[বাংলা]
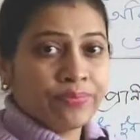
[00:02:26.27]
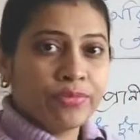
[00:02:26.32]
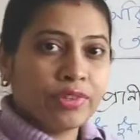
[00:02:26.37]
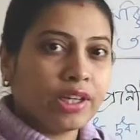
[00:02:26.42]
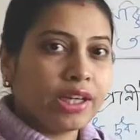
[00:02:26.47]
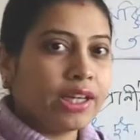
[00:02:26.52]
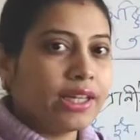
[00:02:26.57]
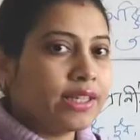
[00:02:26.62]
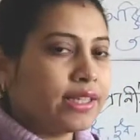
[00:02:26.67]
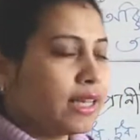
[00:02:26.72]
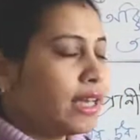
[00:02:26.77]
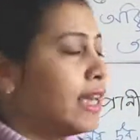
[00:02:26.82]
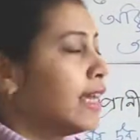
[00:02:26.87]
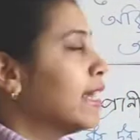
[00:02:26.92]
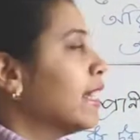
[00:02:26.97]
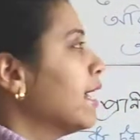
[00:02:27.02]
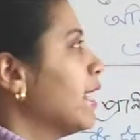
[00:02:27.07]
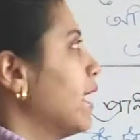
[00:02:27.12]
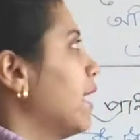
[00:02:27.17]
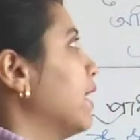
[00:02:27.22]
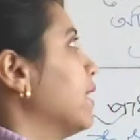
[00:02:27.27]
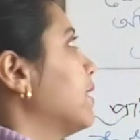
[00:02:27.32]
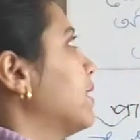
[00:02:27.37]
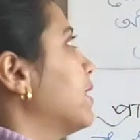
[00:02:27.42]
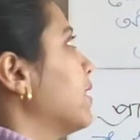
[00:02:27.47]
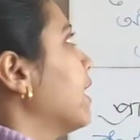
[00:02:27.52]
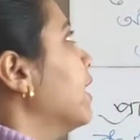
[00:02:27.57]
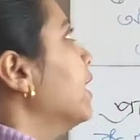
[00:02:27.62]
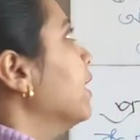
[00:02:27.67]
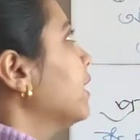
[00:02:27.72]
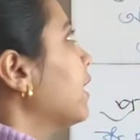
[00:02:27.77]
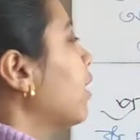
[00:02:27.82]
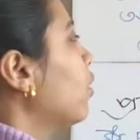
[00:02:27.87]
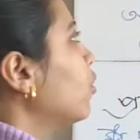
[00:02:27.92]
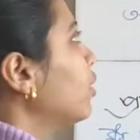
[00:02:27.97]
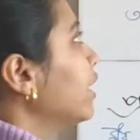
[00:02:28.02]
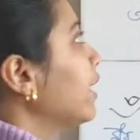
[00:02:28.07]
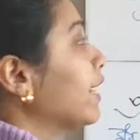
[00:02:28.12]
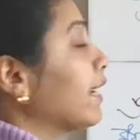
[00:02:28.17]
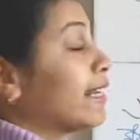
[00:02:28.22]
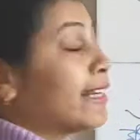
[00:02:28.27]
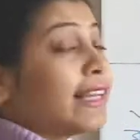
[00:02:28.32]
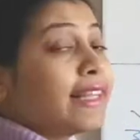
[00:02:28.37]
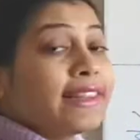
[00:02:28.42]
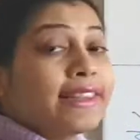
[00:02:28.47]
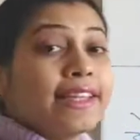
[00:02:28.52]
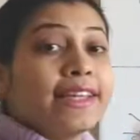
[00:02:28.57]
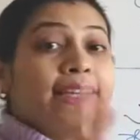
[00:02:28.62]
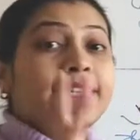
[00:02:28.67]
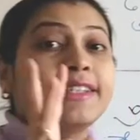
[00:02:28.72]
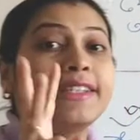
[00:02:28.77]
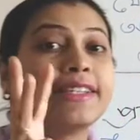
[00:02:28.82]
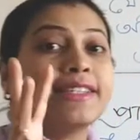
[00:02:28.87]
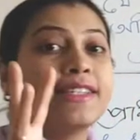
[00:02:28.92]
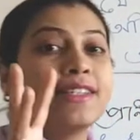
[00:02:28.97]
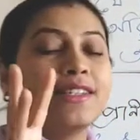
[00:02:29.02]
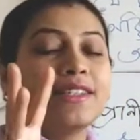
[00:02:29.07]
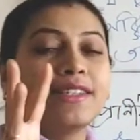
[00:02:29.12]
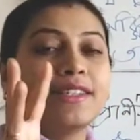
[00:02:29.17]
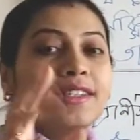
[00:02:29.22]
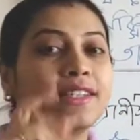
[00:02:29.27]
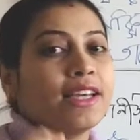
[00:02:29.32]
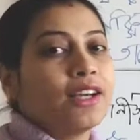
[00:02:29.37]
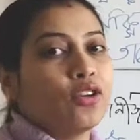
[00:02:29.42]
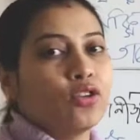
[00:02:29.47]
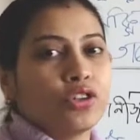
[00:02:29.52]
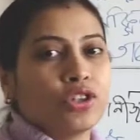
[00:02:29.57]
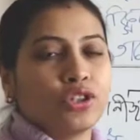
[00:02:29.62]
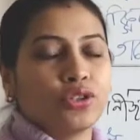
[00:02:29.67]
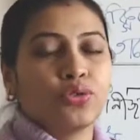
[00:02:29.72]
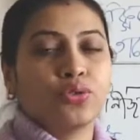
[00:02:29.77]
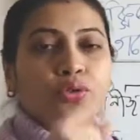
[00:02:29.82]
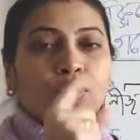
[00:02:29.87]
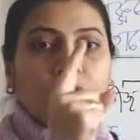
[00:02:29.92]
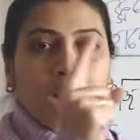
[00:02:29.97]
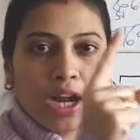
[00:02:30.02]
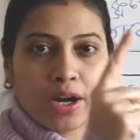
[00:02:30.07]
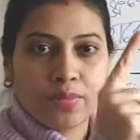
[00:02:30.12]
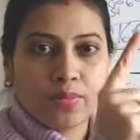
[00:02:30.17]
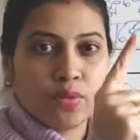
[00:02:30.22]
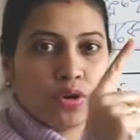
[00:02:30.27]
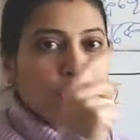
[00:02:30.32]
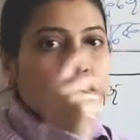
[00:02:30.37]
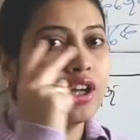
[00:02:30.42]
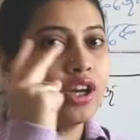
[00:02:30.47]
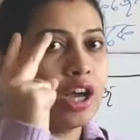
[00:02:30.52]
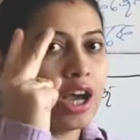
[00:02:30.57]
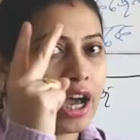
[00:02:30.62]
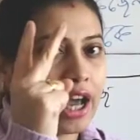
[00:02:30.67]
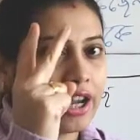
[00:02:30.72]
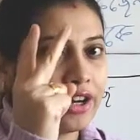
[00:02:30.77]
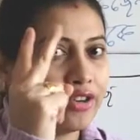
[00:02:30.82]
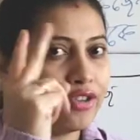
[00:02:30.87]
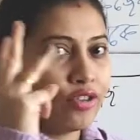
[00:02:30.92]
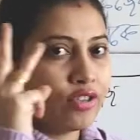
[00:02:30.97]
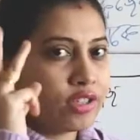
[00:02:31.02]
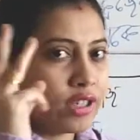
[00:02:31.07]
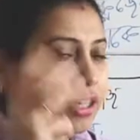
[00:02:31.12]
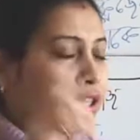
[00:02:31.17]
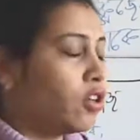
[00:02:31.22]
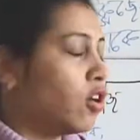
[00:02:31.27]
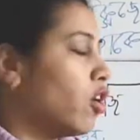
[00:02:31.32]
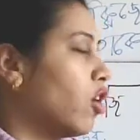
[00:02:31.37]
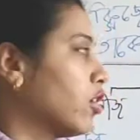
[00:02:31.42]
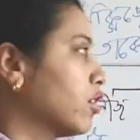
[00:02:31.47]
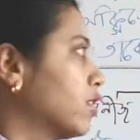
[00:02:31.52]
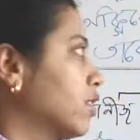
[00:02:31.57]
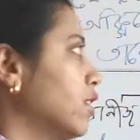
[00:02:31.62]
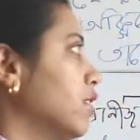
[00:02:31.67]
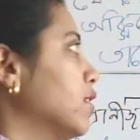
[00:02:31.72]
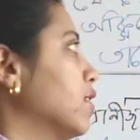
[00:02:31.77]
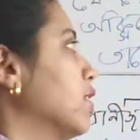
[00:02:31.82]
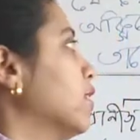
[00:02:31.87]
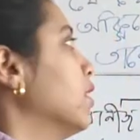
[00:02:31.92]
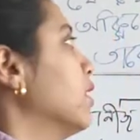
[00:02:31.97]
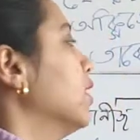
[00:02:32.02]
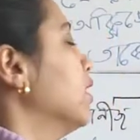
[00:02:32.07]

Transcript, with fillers: ঠিক আছে আচ্ছা তাহলে এটা তিনটে জিনিস দিয়ে গঠিত কার্বন হাইড্রোজেন অক্সিজেন